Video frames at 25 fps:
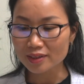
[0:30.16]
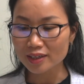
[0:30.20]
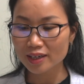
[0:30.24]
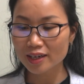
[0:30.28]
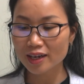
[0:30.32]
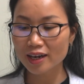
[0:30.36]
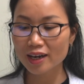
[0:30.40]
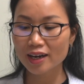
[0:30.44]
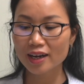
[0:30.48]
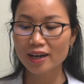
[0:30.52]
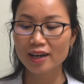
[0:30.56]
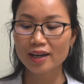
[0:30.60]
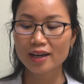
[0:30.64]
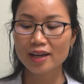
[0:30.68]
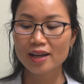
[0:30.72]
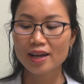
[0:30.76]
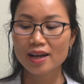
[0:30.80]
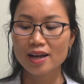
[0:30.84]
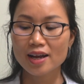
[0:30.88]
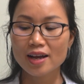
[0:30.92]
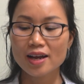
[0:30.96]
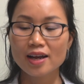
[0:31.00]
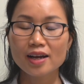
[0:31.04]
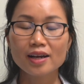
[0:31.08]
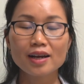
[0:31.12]
à,
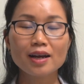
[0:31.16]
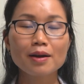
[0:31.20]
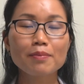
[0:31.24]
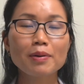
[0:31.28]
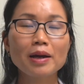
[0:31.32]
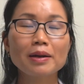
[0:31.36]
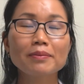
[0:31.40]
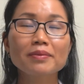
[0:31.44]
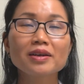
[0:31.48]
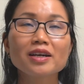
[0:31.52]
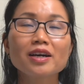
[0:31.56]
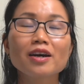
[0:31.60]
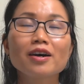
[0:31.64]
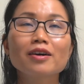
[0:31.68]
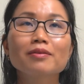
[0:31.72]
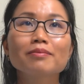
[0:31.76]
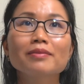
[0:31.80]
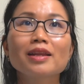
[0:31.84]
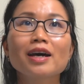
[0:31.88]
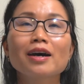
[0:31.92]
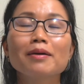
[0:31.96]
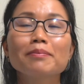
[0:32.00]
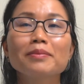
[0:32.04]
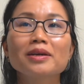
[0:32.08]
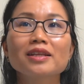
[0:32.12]
các bạn biết không
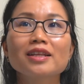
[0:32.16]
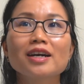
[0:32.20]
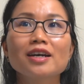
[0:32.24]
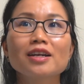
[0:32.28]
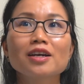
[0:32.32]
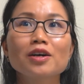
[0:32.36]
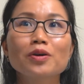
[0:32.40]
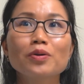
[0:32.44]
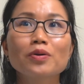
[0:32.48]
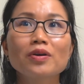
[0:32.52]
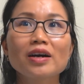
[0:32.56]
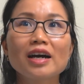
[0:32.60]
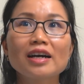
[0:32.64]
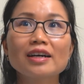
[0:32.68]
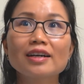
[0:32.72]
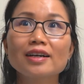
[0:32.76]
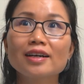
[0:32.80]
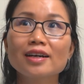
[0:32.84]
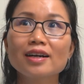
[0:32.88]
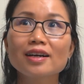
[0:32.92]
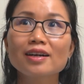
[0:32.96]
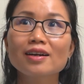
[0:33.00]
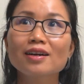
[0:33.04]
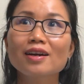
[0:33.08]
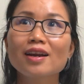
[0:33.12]
là Meta đã cố gắng
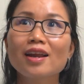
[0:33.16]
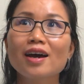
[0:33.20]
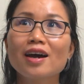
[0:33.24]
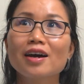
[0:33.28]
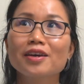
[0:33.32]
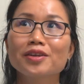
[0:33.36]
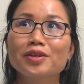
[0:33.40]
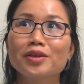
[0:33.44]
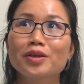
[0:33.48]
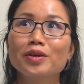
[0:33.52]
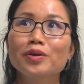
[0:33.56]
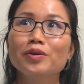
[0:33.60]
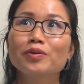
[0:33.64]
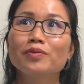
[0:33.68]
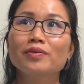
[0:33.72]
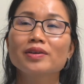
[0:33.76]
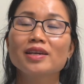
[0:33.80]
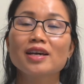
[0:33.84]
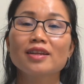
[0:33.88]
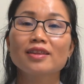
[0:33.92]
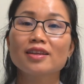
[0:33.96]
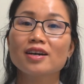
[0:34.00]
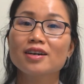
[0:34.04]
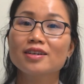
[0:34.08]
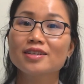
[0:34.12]
rất là nhiều
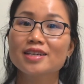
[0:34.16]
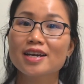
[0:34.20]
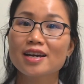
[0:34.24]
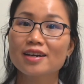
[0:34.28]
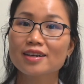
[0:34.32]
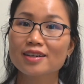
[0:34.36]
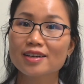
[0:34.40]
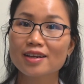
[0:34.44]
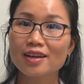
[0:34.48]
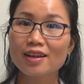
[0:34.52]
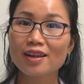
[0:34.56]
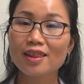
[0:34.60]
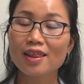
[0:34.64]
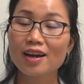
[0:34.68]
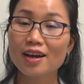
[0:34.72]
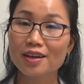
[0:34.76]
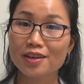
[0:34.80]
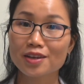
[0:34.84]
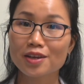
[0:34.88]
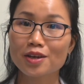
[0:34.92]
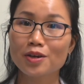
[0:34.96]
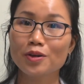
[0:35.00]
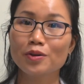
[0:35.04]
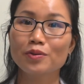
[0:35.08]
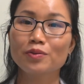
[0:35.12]
dành thời gian rất là
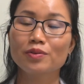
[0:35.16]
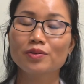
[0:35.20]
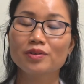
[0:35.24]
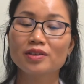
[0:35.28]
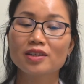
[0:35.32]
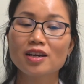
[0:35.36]
nhiều